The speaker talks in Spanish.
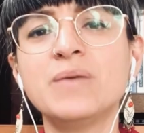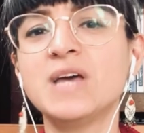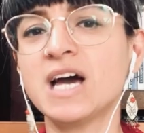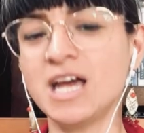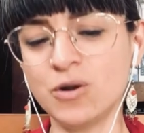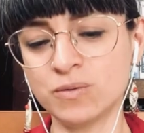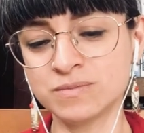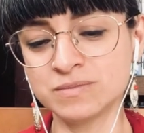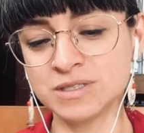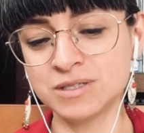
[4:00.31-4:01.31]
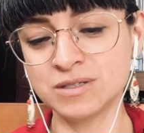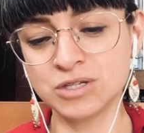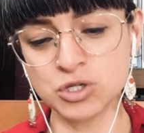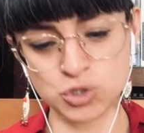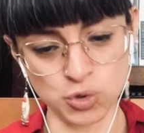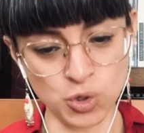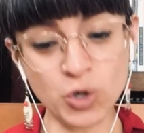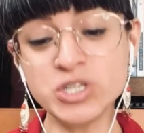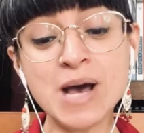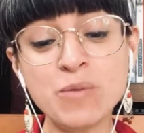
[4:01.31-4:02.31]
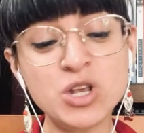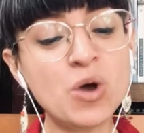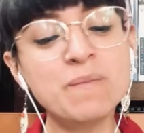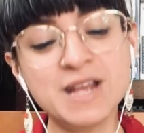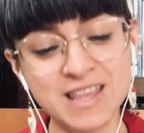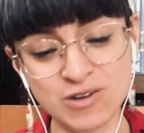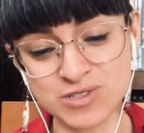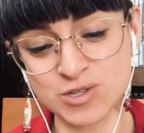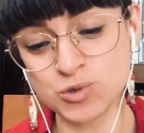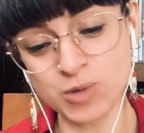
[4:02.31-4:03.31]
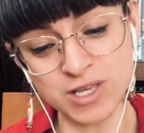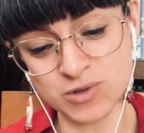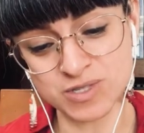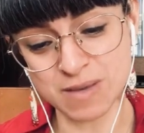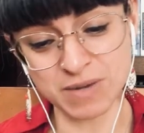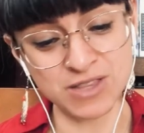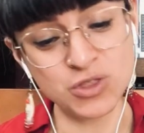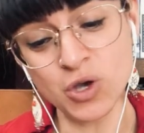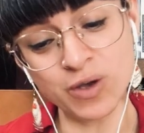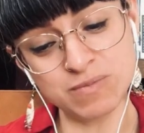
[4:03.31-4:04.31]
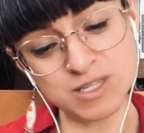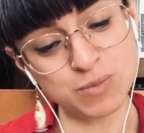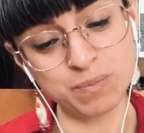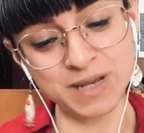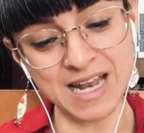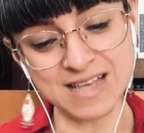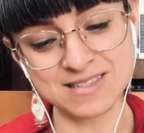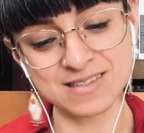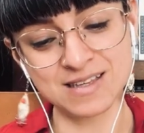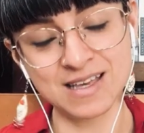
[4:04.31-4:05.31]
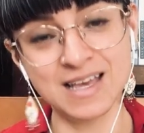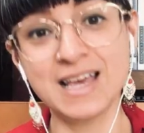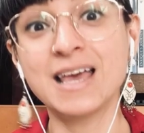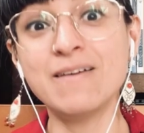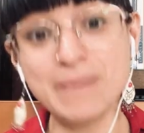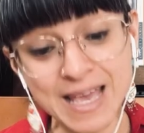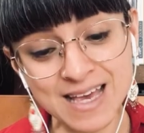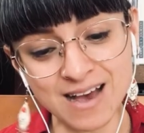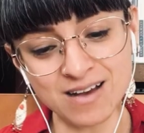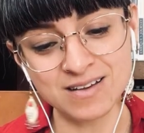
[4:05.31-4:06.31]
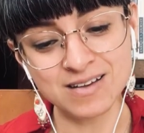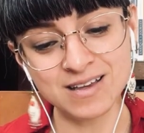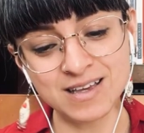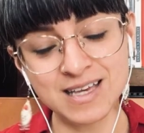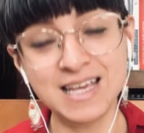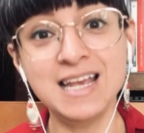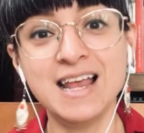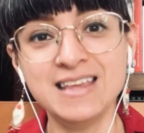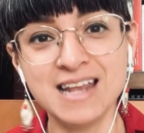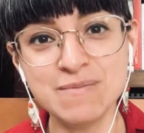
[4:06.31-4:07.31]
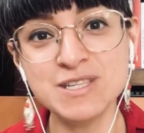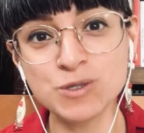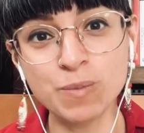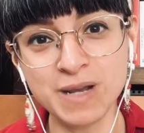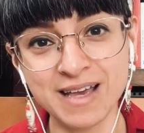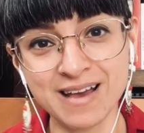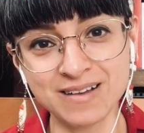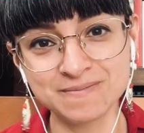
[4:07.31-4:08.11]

viajero. Yo lo llamo en nombre de los ensueños que prendió en mis pupilas. Que venga y le diré mi súplica.